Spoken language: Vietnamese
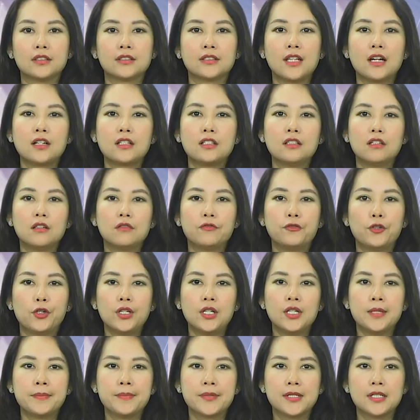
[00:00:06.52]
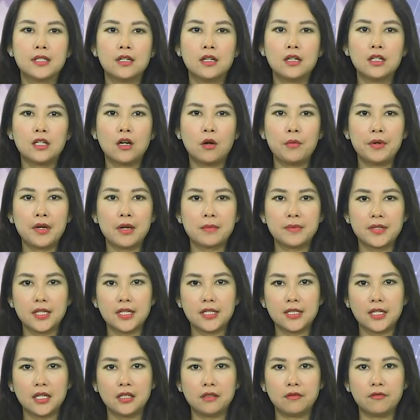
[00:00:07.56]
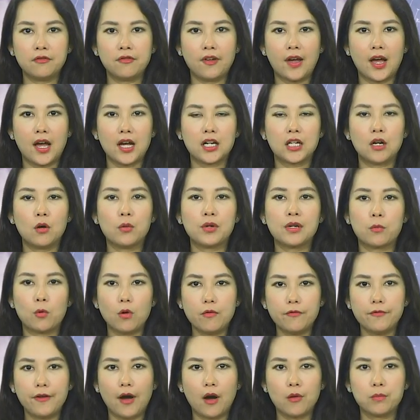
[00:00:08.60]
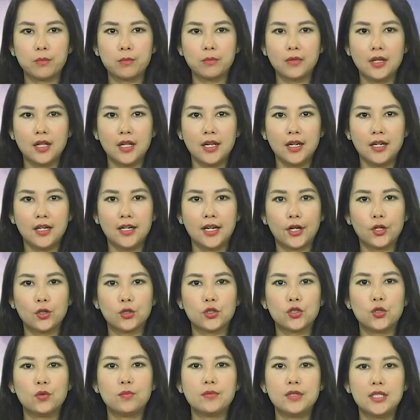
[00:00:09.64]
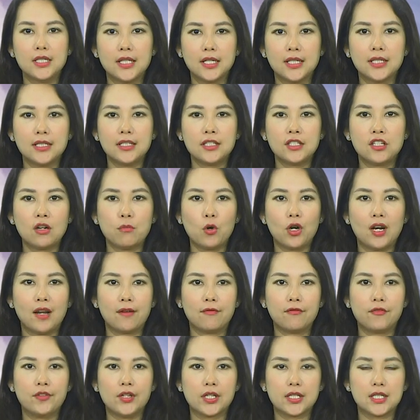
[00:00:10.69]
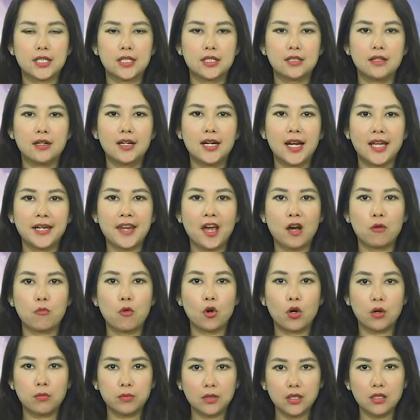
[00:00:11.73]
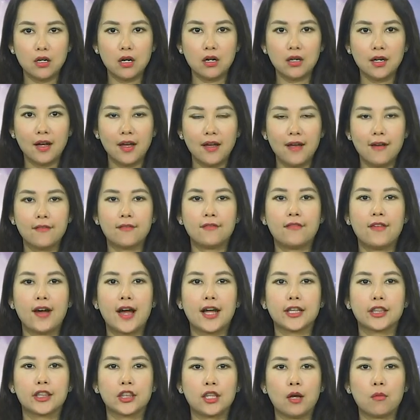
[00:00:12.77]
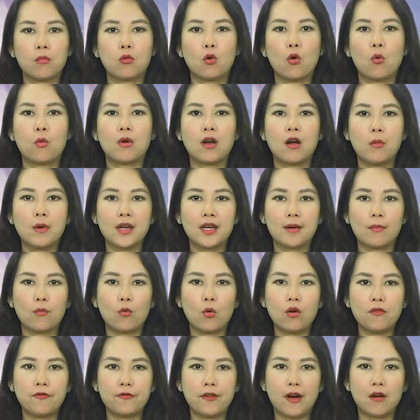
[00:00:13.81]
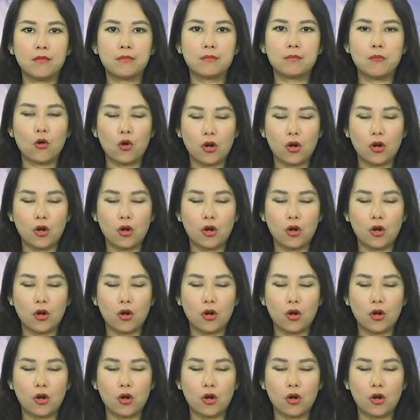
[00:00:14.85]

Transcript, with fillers: Tăng cường phối hợp giữa công nghiệp dân sinh và công nghiệp quốc phòng là nội dung chính trong buổi làm việc giữa lãnh đạo Bộ Công Thương và Tổng cục Công nghiệp Quốc phòng Bộ